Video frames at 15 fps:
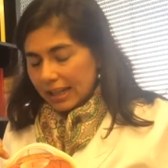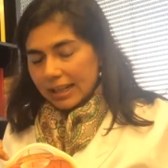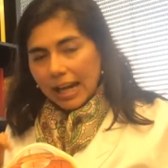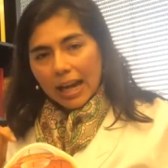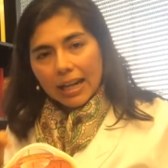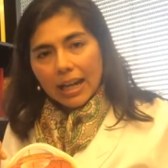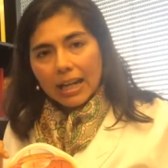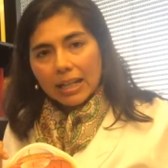
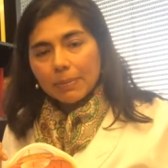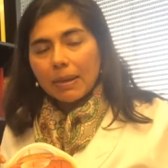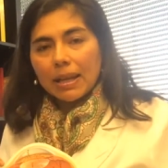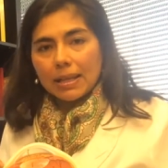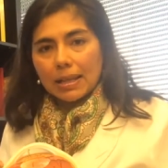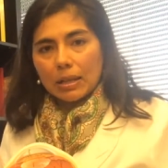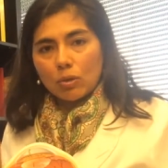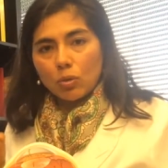raras
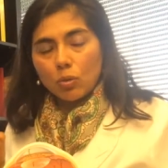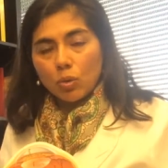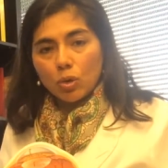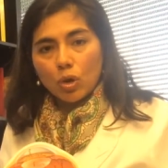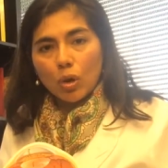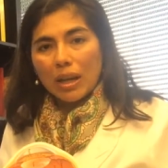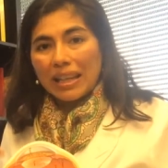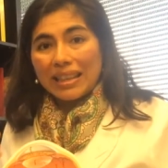veces,
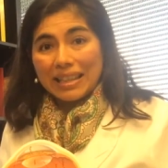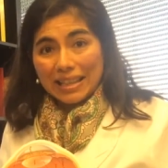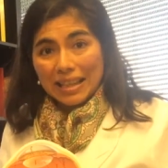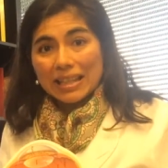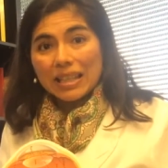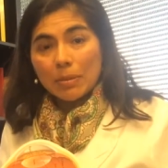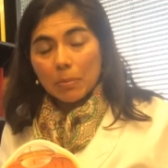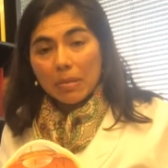uno en
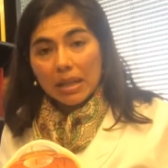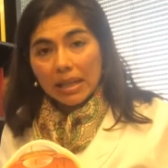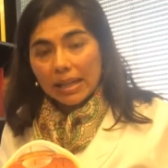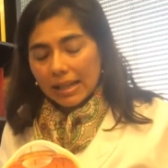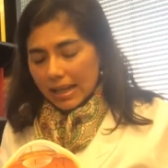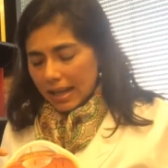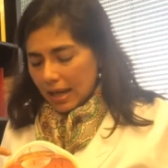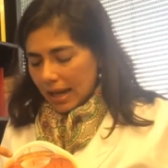
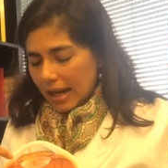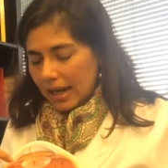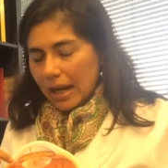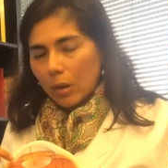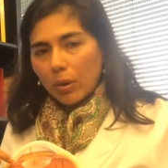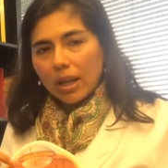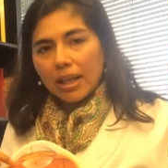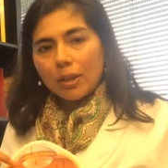10.000,
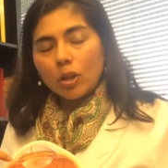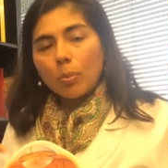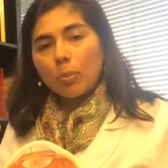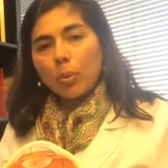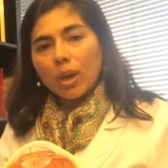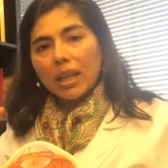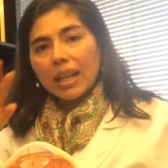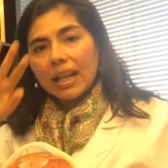el agujerito
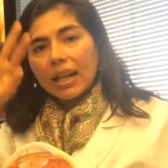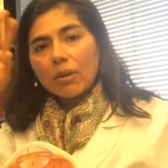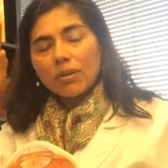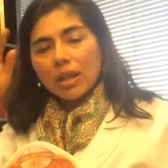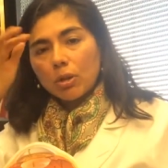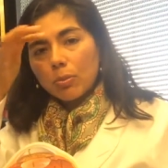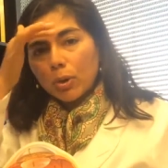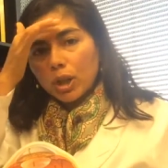puede
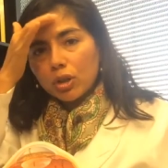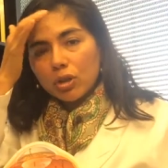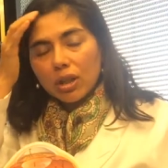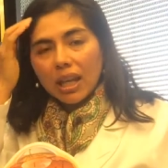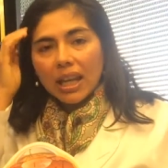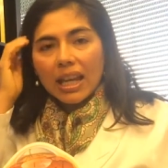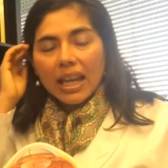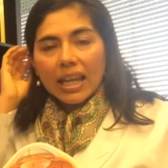causar un poquito
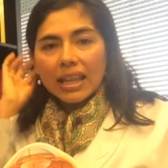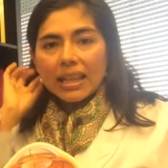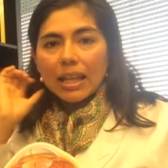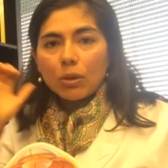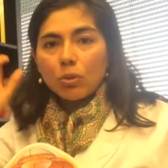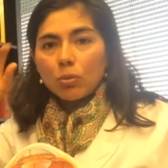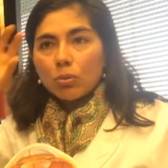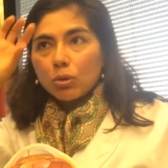de,
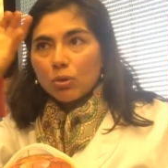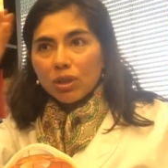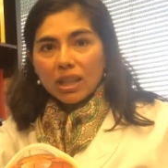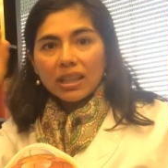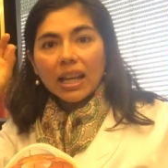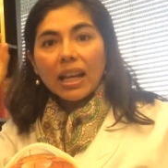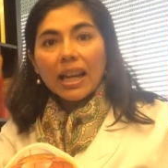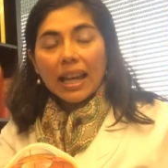de un
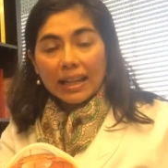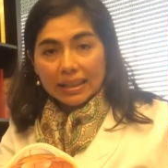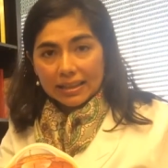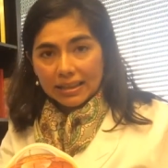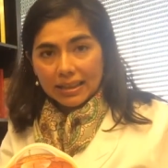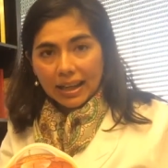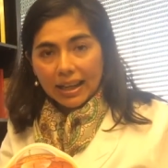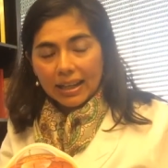lucita
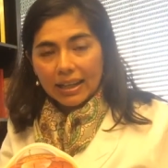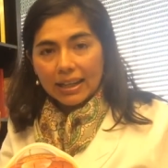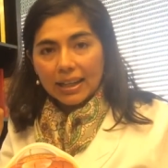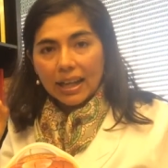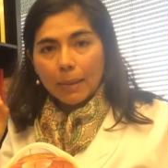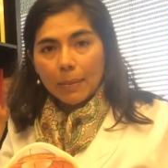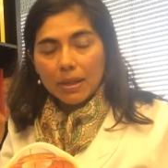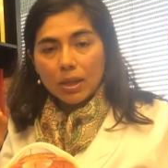extra
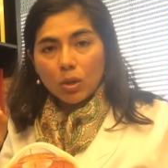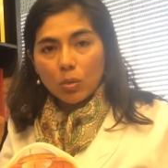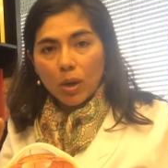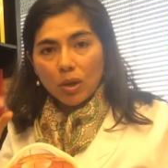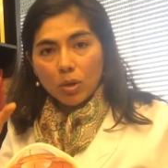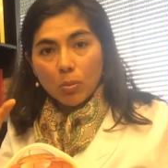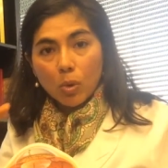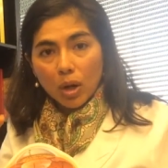que a vez en
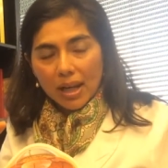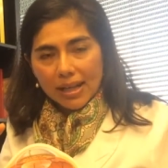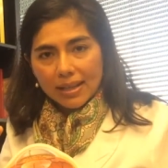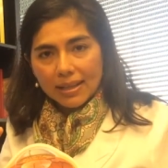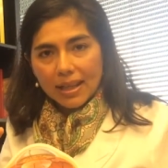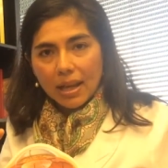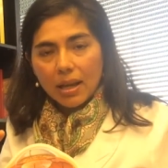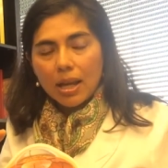cuando
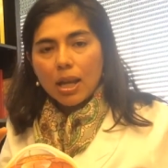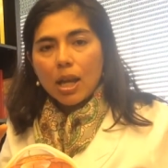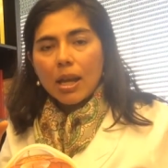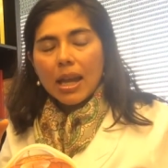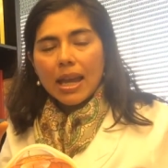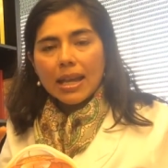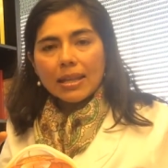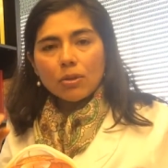molesta.
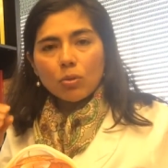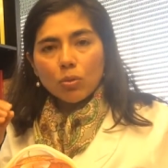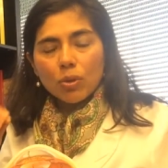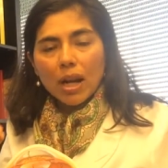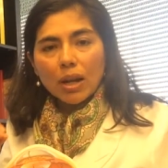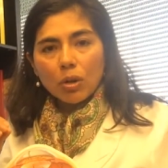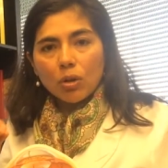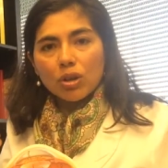Es
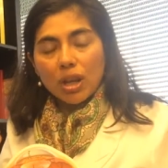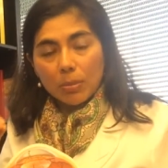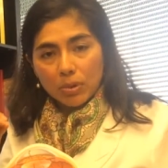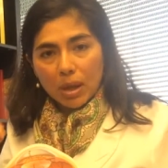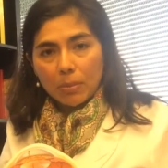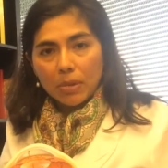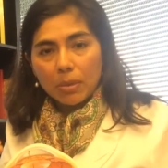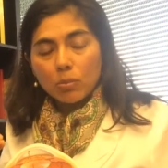una cosa
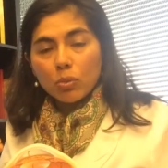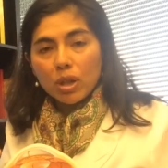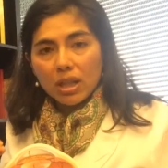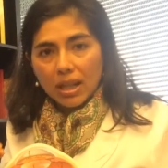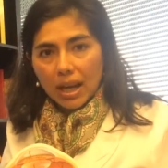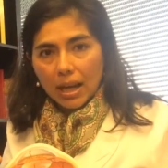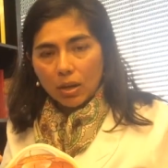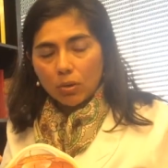también muy
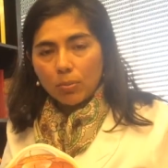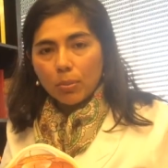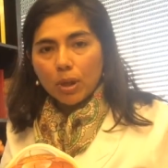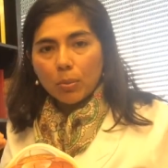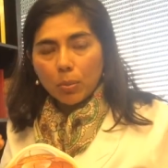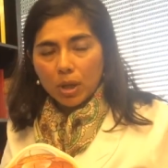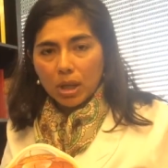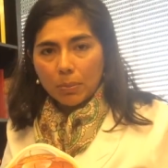raro,
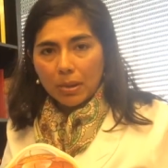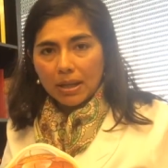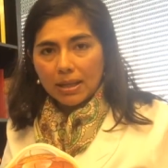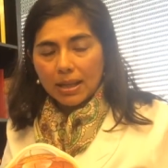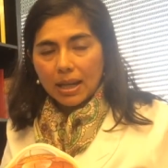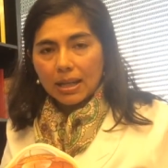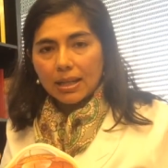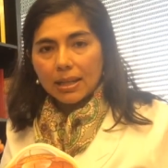pero puede
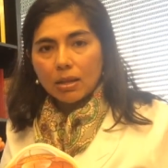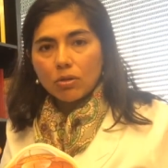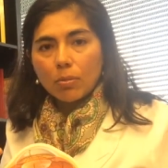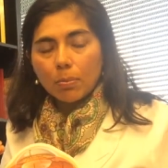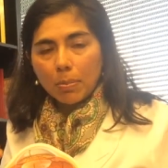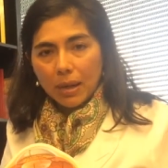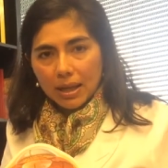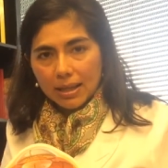pasar. Si
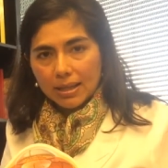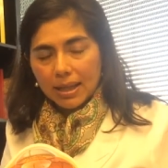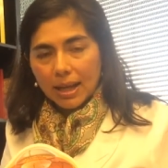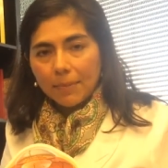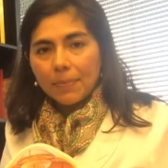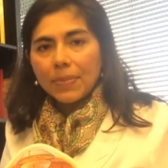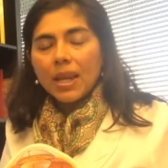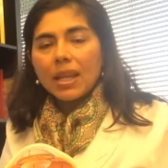eso
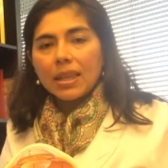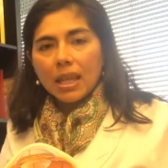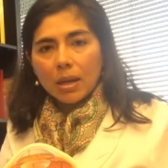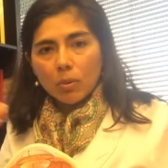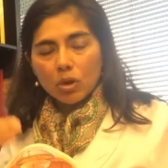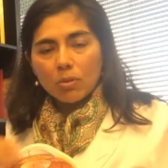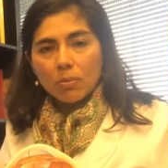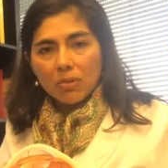pasa,
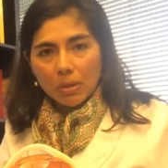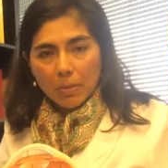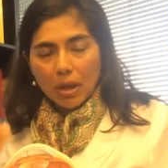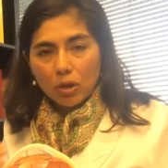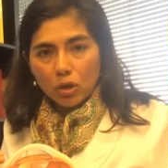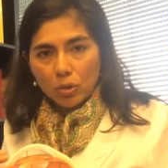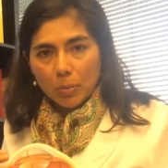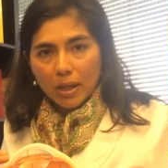tenemos
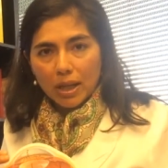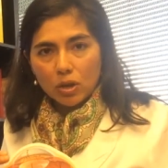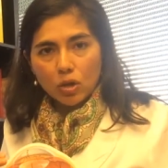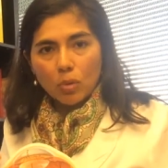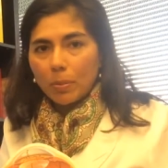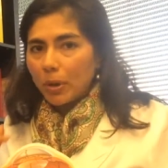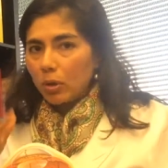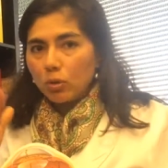remedios para
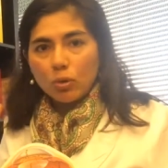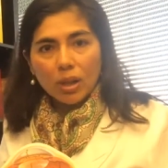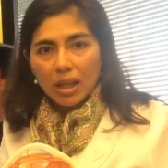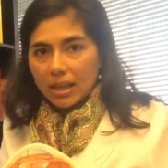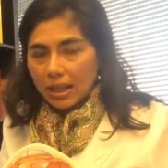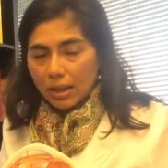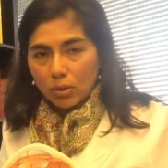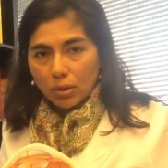eso, pero
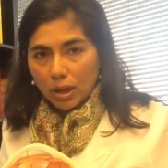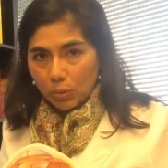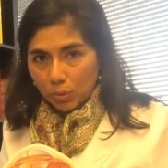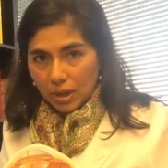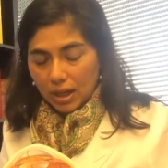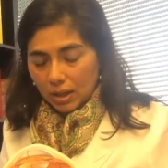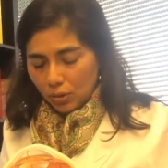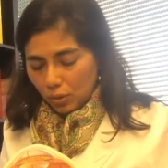nunca he tenido que
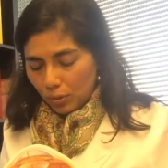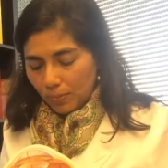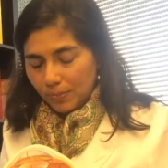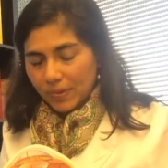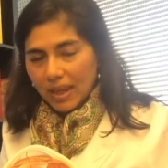usar eso.